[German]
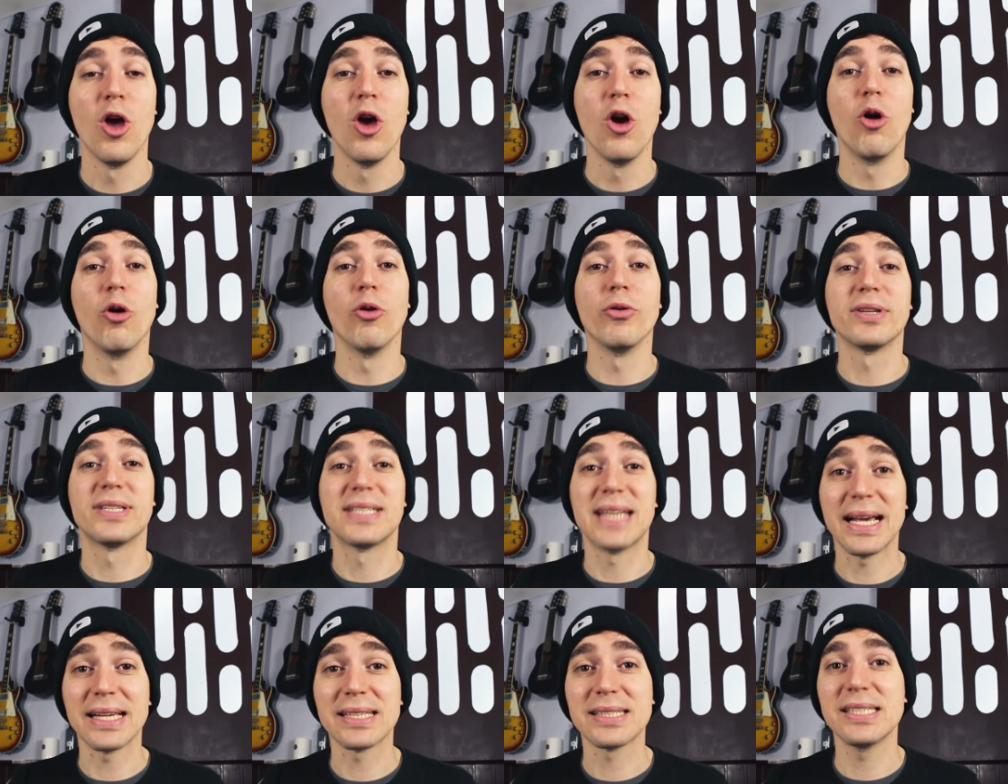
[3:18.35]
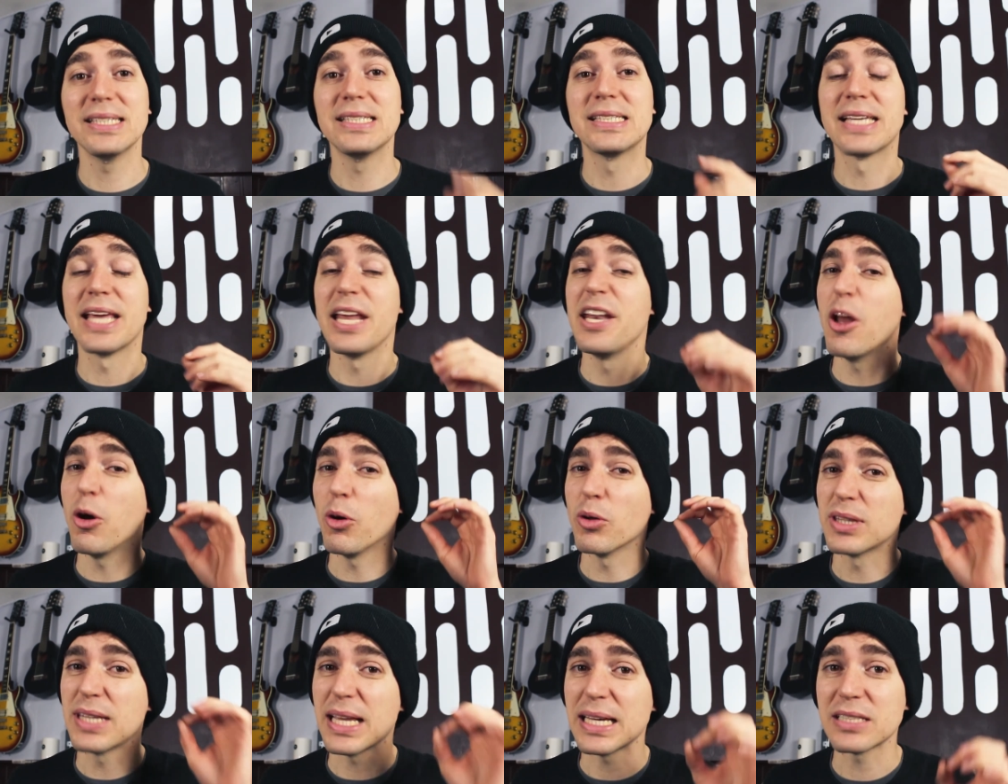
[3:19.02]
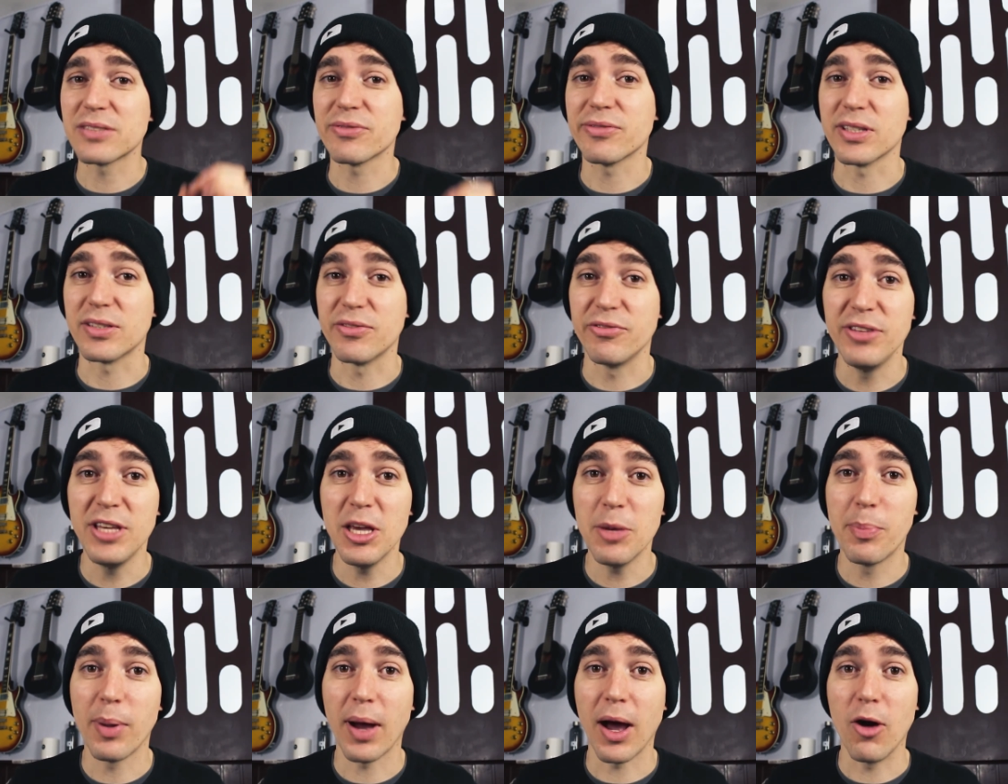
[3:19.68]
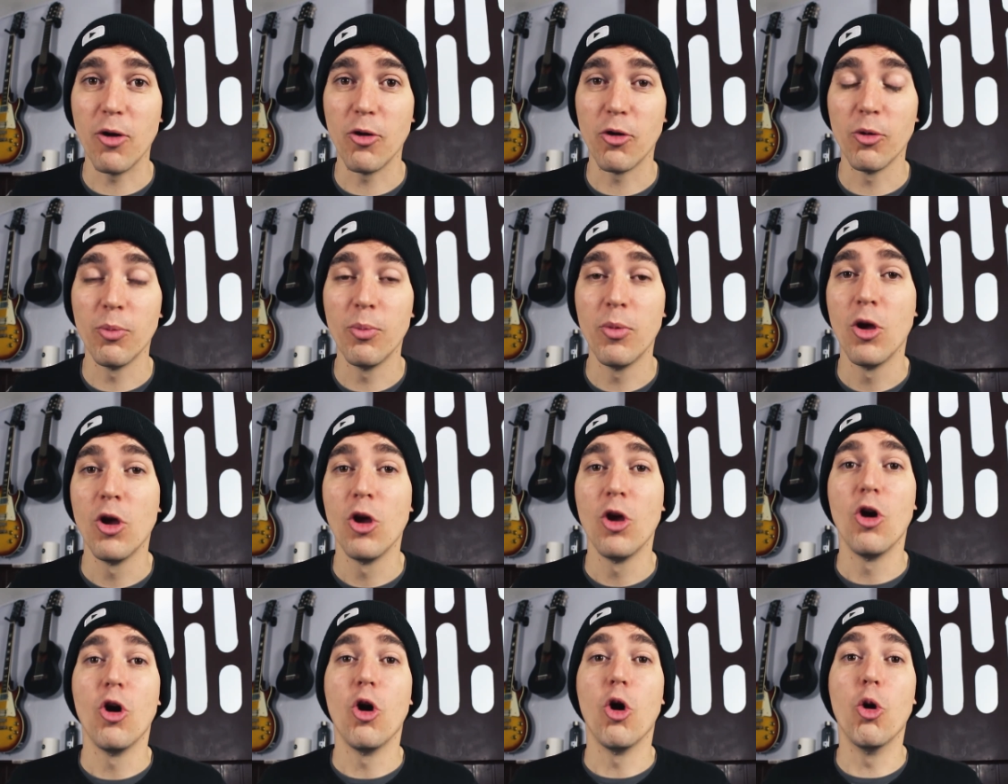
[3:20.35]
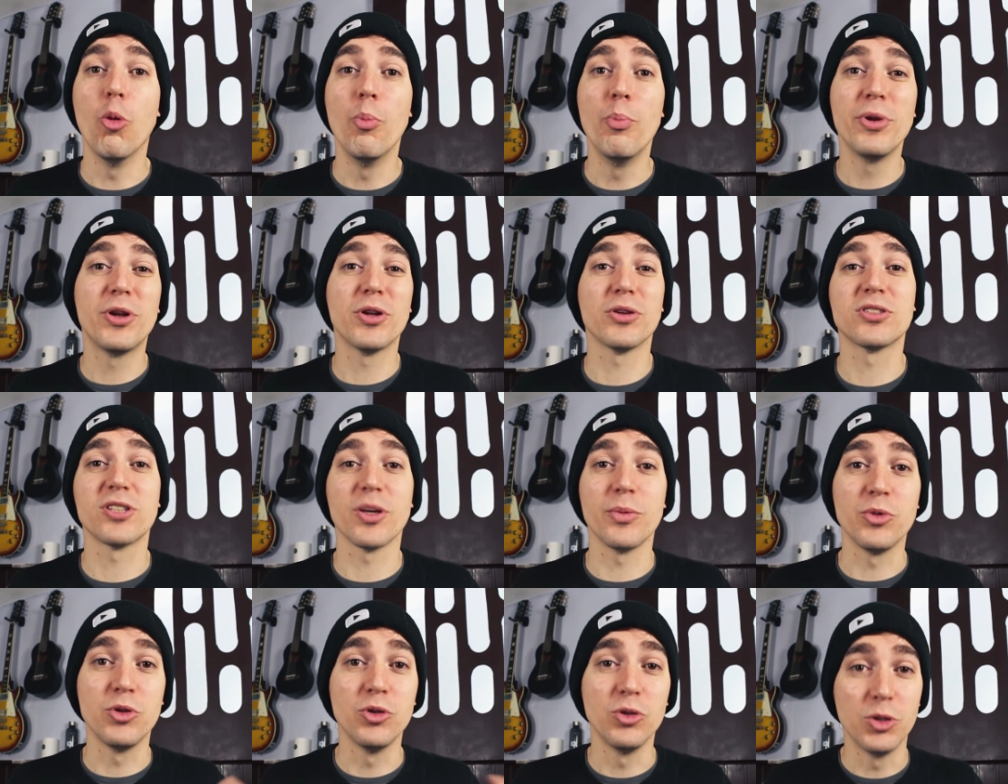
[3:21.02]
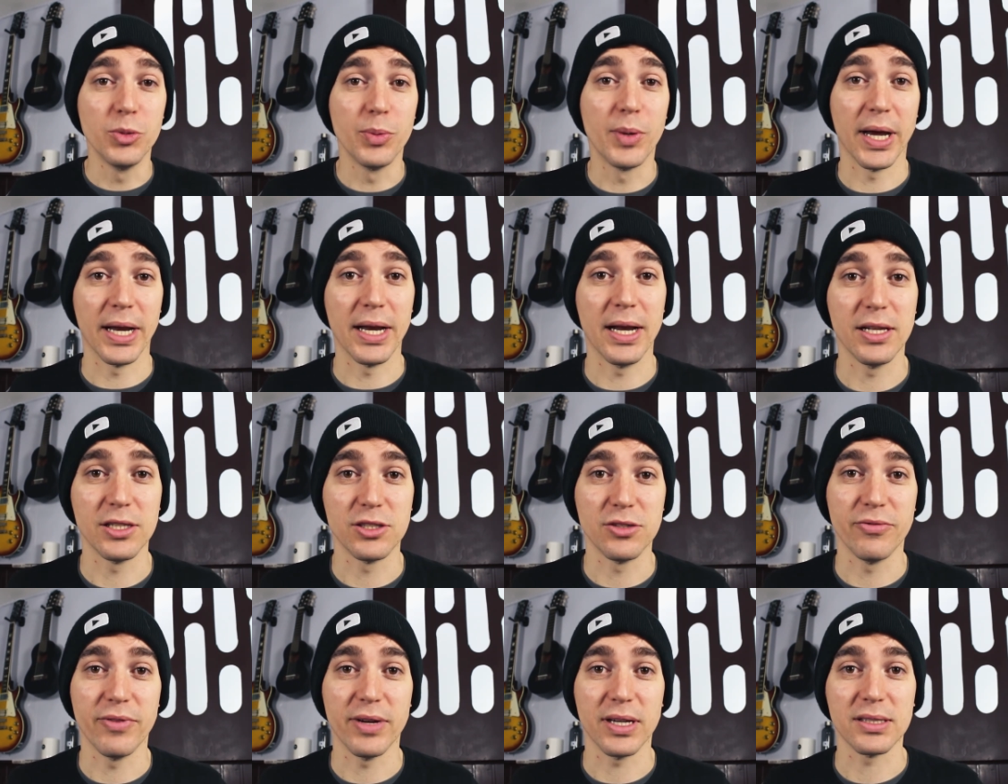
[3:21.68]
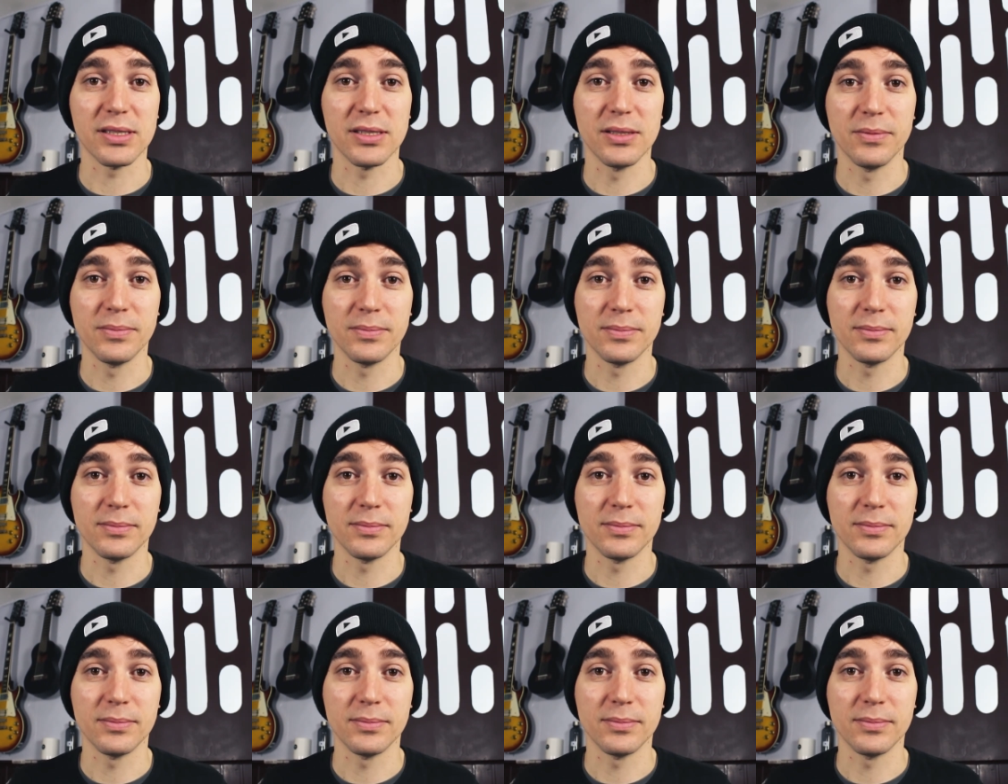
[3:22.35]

Und das ist genau das, was wir brauchen, um mit unserem YouTube-Kanal zu wachsen.